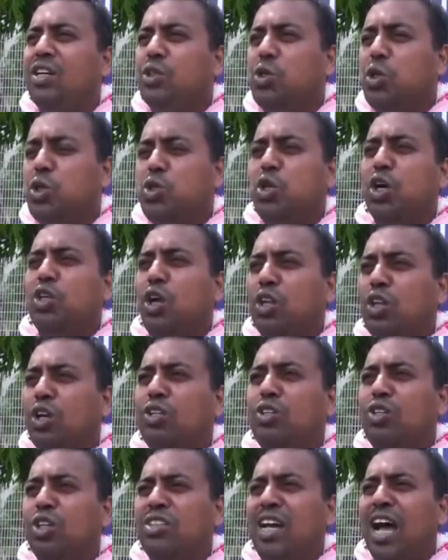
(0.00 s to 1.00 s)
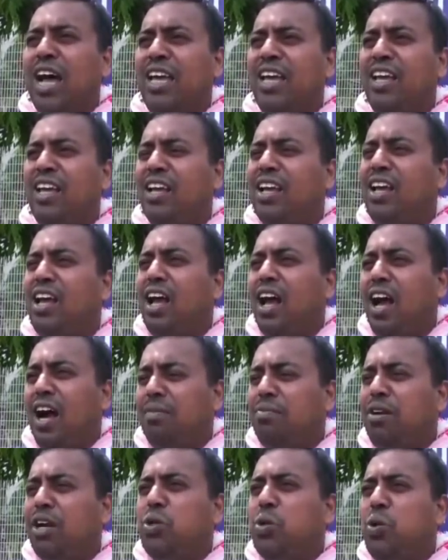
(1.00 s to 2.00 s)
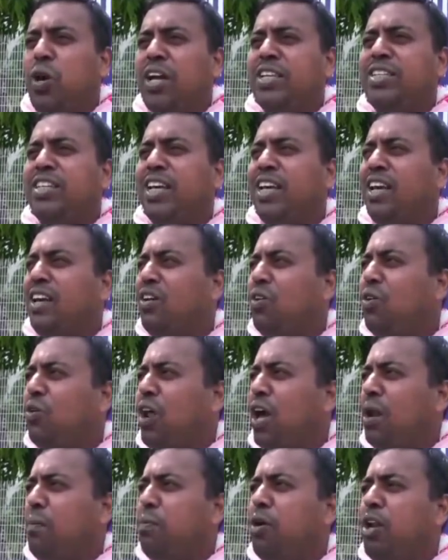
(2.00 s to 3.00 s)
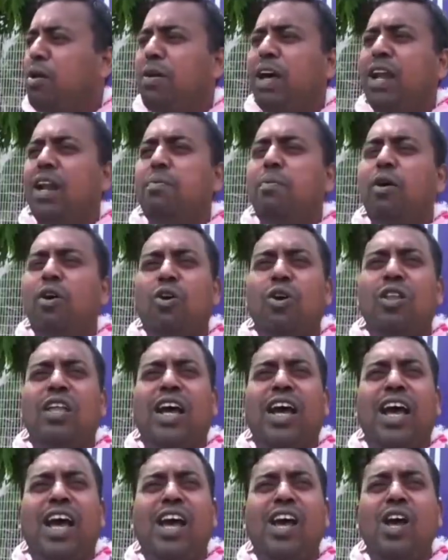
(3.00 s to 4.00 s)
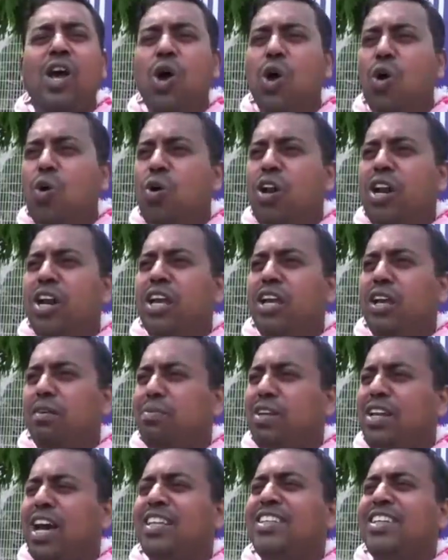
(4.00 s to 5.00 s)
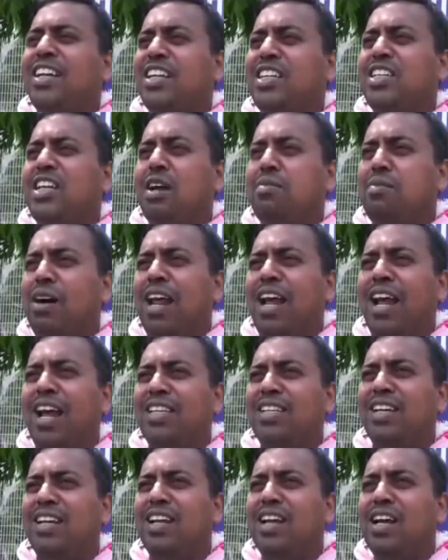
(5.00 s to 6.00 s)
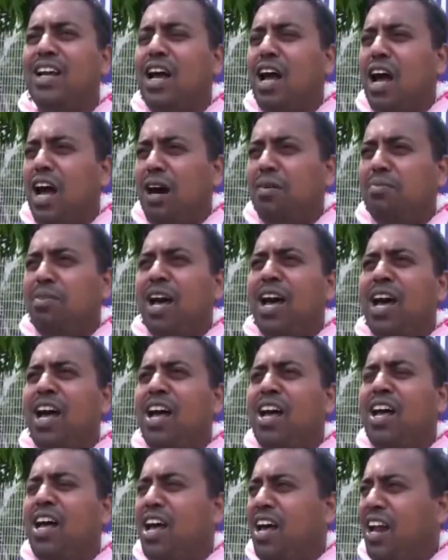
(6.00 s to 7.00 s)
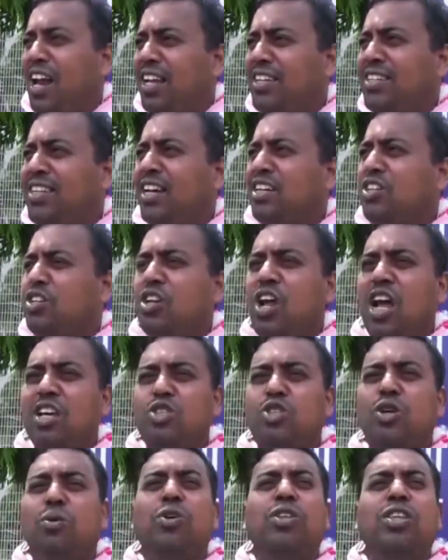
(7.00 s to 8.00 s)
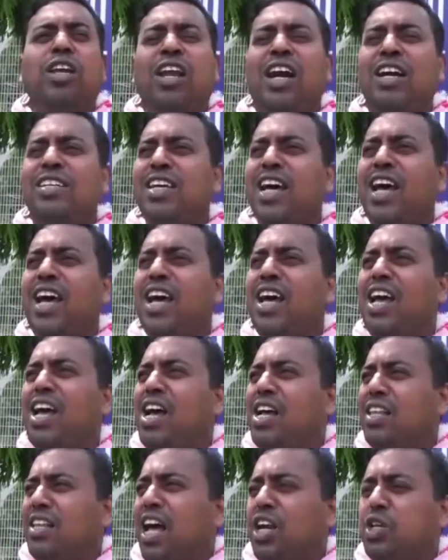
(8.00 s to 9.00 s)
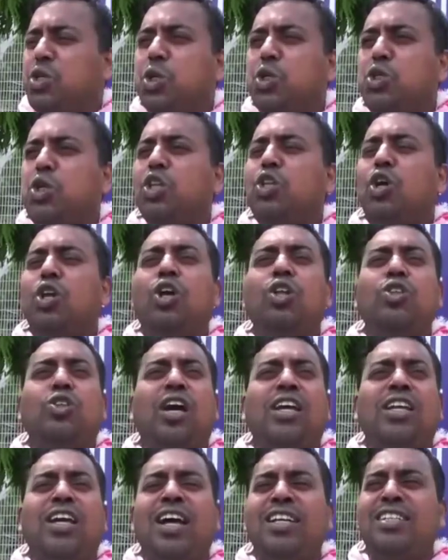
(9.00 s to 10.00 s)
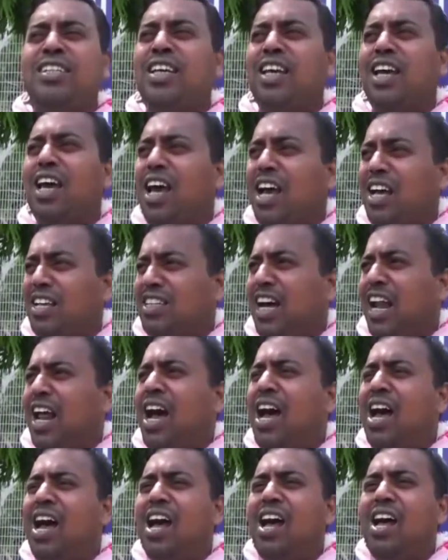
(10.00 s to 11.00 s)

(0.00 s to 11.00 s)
সুষ্ঠু তদন্ত চাই আমরা শুনেছি ওনার পরিবারের পক্ষ থেকে উনি নাকি বিনা চিকিৎসায় মারা গেছেন আমরা রাজ্যের স্বাস্থ্যমন্ত্রীর কাছে তার সুষ্ঠু তদন্ত চেয়েছি যারা